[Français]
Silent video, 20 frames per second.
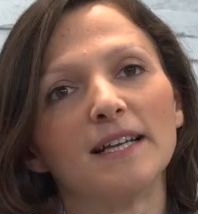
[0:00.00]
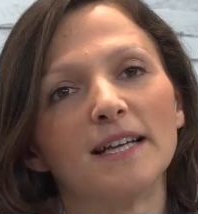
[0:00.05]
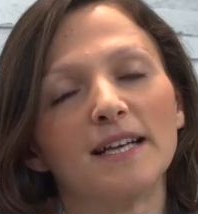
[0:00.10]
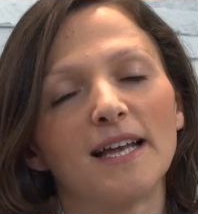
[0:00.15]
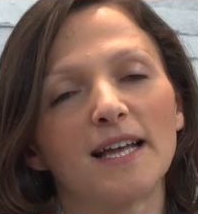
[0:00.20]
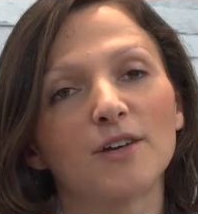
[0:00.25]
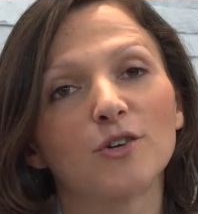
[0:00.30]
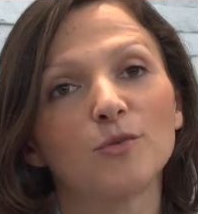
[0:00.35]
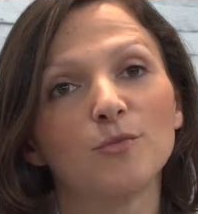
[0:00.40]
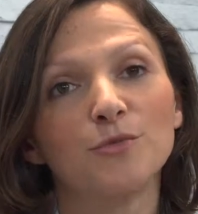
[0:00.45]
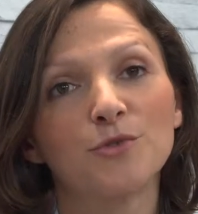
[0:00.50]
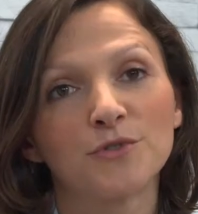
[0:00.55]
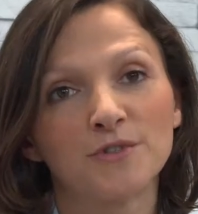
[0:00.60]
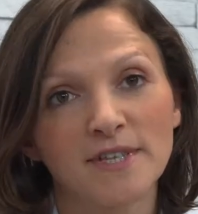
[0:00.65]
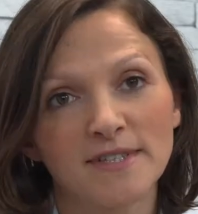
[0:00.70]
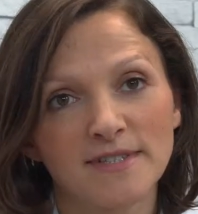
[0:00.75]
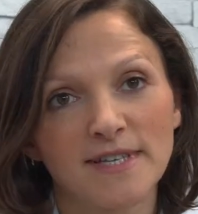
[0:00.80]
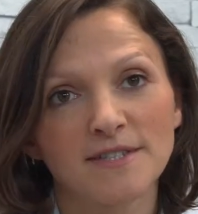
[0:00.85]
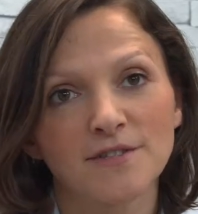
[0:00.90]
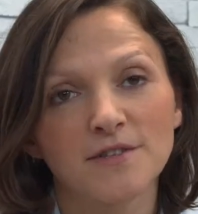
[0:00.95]
La
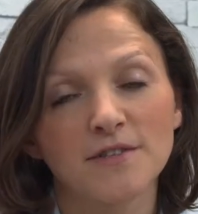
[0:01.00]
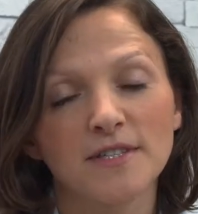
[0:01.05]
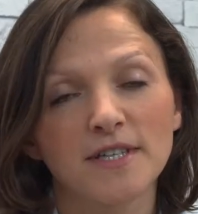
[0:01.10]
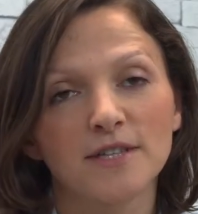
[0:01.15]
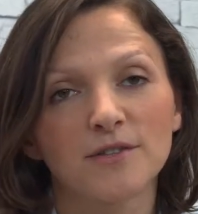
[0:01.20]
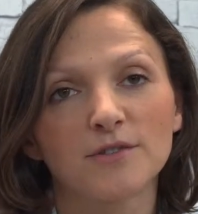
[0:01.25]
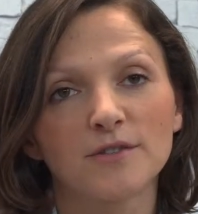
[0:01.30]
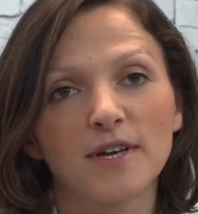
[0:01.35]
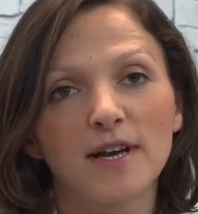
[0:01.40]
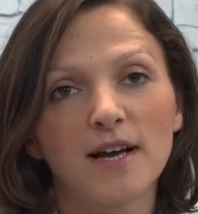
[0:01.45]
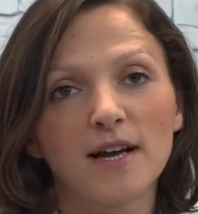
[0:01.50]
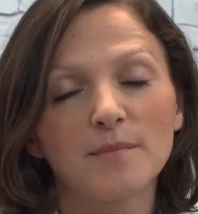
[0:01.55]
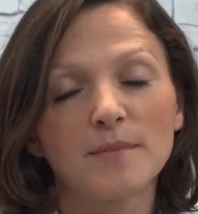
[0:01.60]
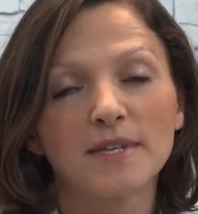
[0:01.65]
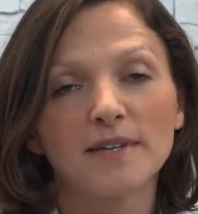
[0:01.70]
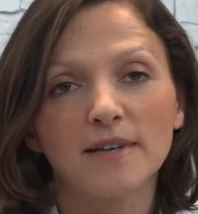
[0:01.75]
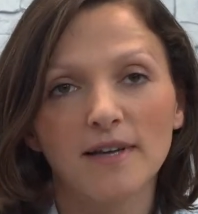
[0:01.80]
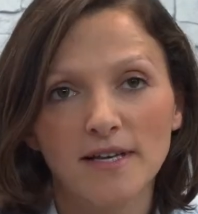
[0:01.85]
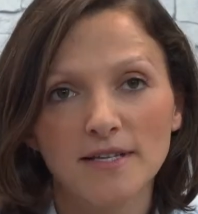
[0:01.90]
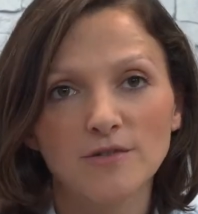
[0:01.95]
communauté 750 grammes
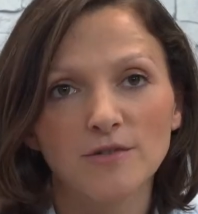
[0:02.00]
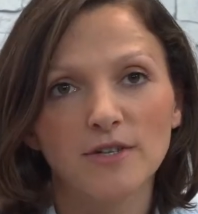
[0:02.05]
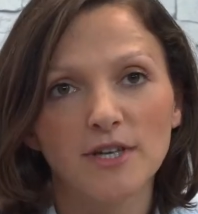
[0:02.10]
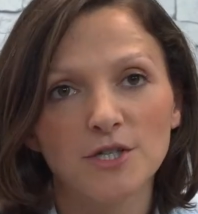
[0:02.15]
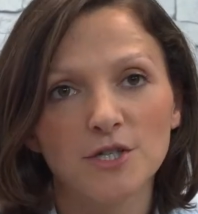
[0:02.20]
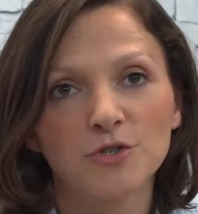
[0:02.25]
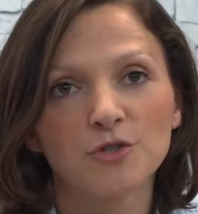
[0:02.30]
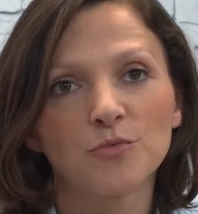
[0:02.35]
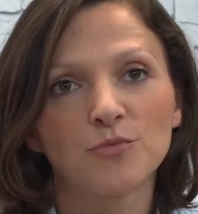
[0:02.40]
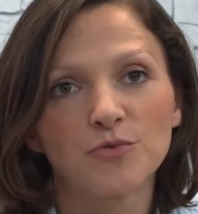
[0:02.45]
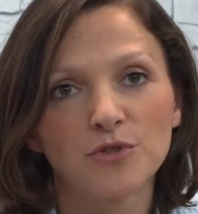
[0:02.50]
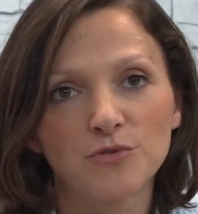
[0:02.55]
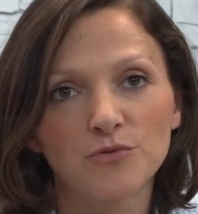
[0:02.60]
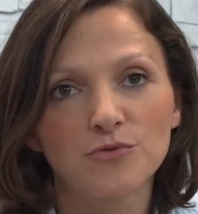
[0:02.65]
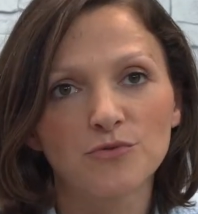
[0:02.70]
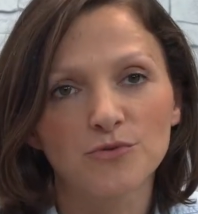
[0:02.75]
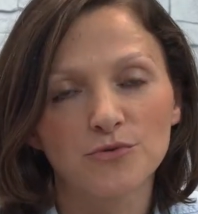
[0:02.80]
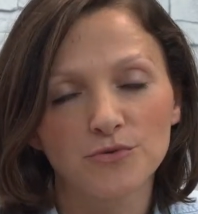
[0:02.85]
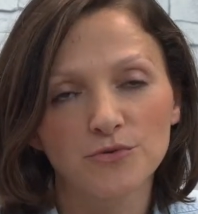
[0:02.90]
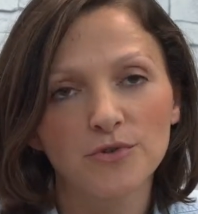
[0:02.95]
est très engagée depuis
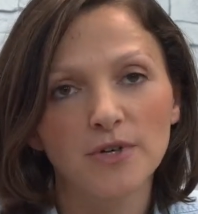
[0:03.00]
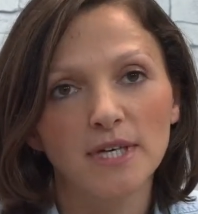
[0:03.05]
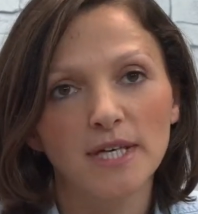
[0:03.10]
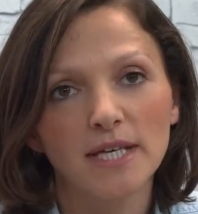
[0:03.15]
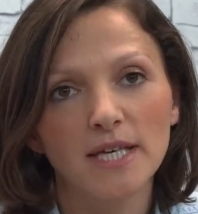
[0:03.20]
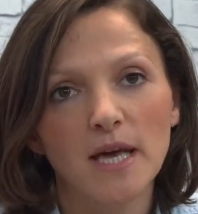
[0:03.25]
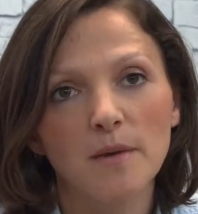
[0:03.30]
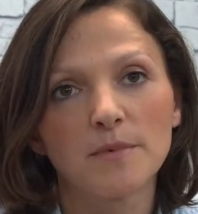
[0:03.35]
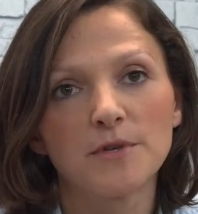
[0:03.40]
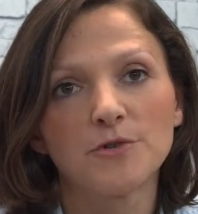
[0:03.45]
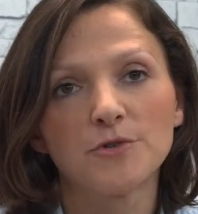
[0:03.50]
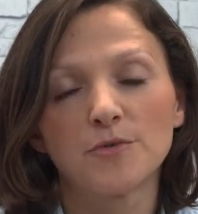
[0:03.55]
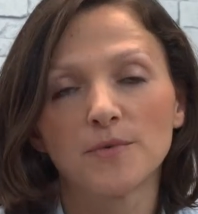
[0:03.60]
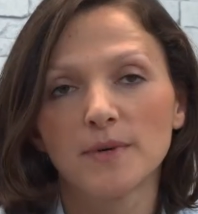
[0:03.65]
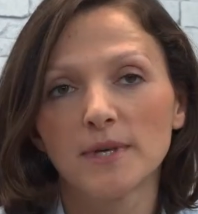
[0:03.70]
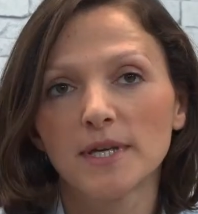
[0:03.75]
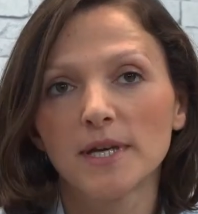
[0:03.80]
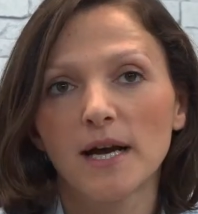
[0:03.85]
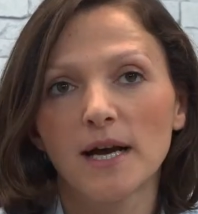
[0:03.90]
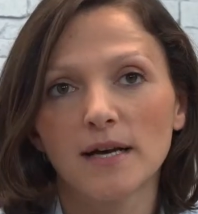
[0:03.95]
toujours et
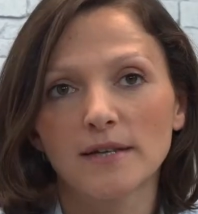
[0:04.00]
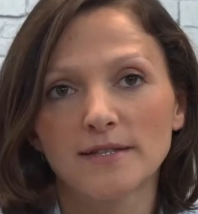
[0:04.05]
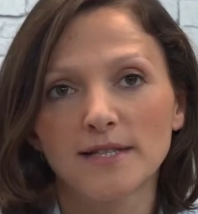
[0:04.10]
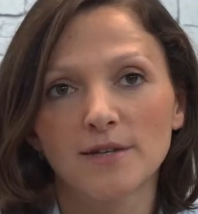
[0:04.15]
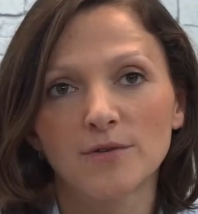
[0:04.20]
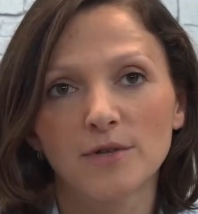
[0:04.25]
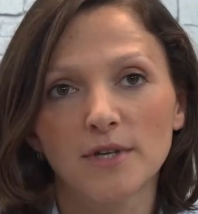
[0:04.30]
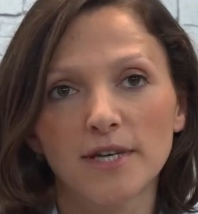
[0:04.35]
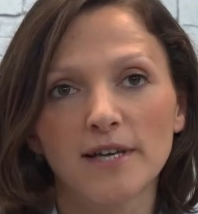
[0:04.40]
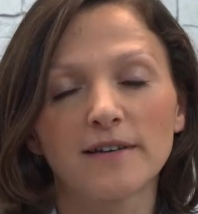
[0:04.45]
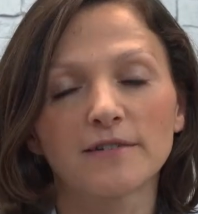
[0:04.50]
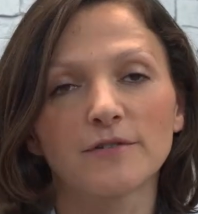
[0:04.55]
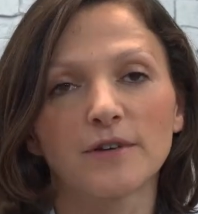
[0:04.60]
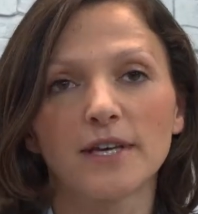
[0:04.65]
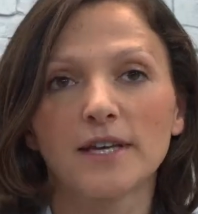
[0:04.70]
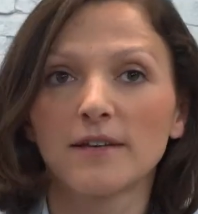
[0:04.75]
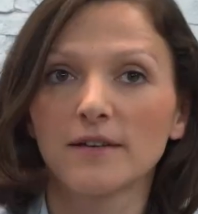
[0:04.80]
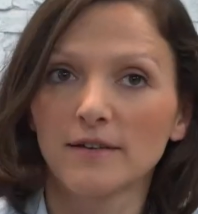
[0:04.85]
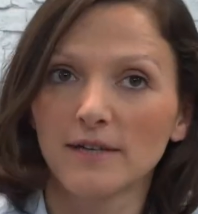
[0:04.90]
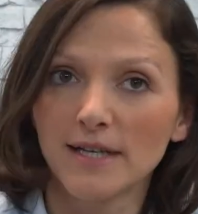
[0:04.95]
habituée à dialoguer
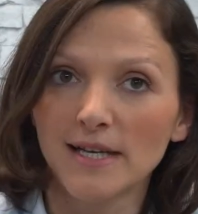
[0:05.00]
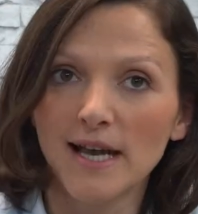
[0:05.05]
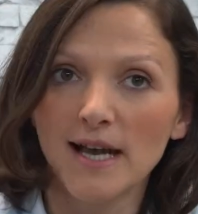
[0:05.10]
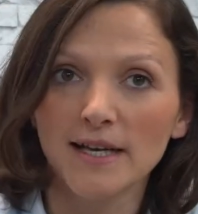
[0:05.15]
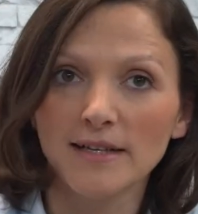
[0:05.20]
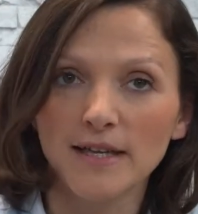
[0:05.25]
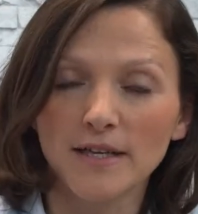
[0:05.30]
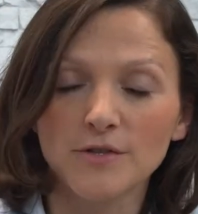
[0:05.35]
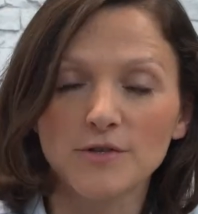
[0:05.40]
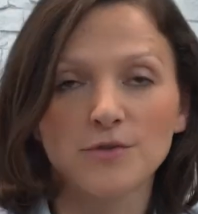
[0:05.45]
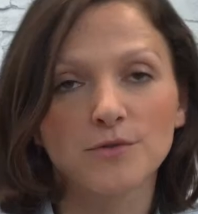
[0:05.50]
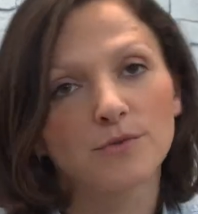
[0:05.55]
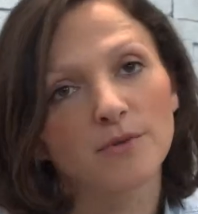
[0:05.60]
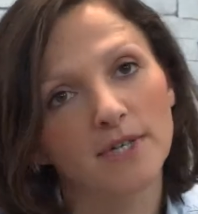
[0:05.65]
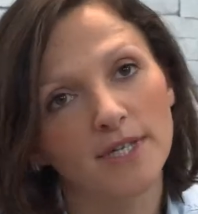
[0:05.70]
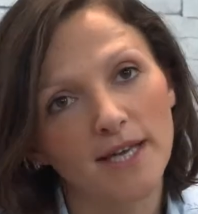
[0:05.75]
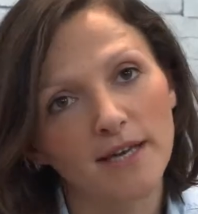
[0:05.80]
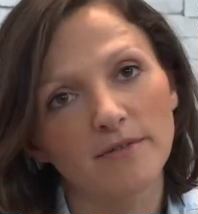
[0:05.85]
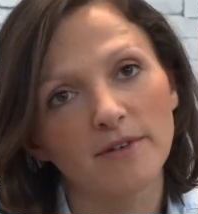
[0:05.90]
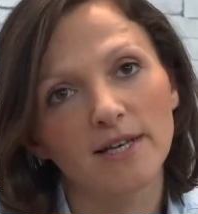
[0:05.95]
avec la rédaction
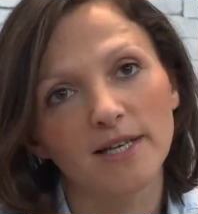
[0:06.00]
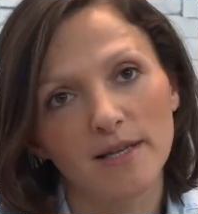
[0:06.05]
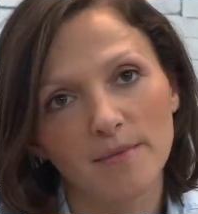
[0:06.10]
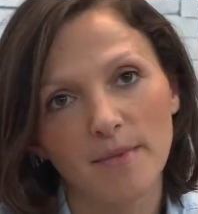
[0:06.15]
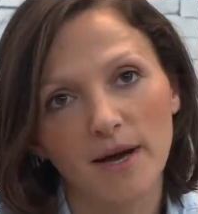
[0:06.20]
et avec les